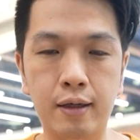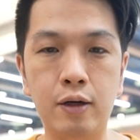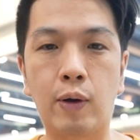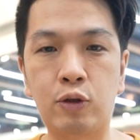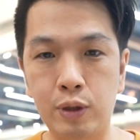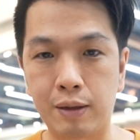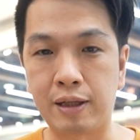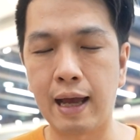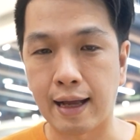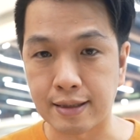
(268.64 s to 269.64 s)
ก็คือวัตถุดิบ
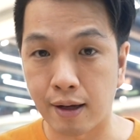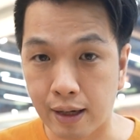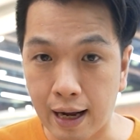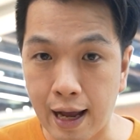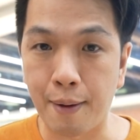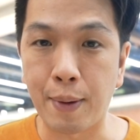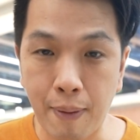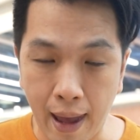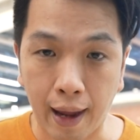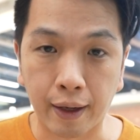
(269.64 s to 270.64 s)
ที่อาจจะราคาไม่
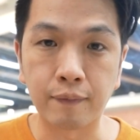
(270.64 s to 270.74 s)
แพง